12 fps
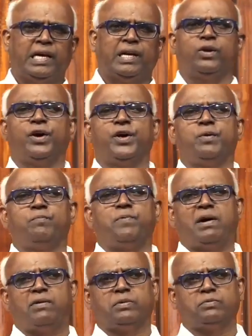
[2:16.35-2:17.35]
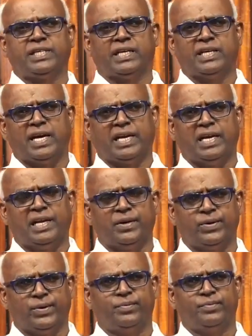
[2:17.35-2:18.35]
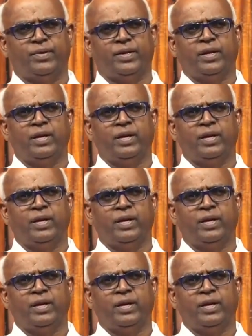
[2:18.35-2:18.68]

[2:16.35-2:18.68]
எல்லோரும் பாவம் செய்தார்கள் என்றும்